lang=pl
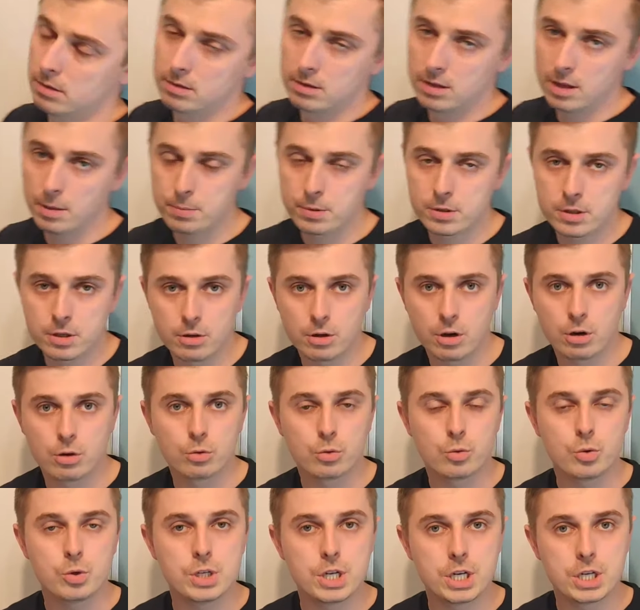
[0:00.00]
dla prostego
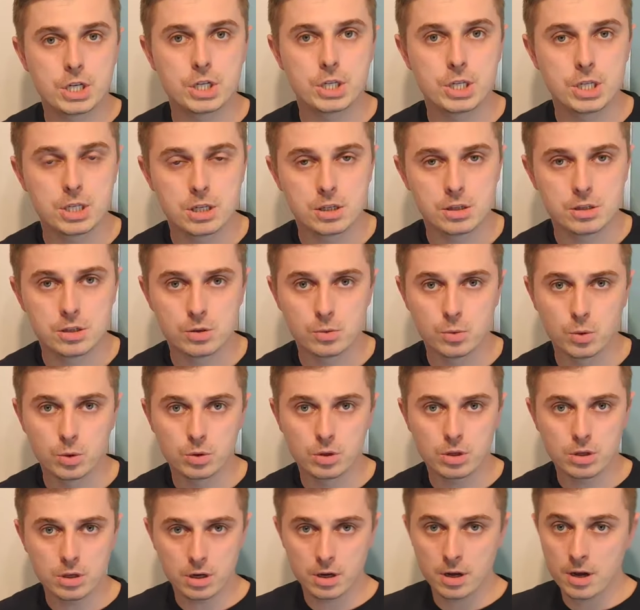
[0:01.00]
rachunku 10 tysięcy
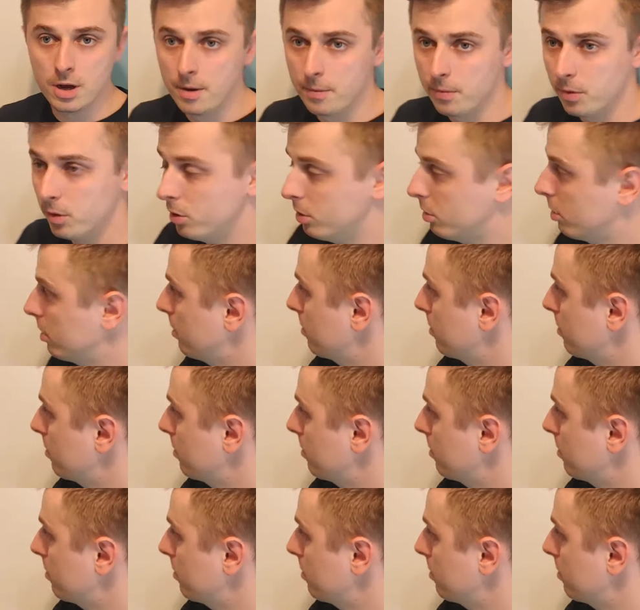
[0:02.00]
złotych. No i to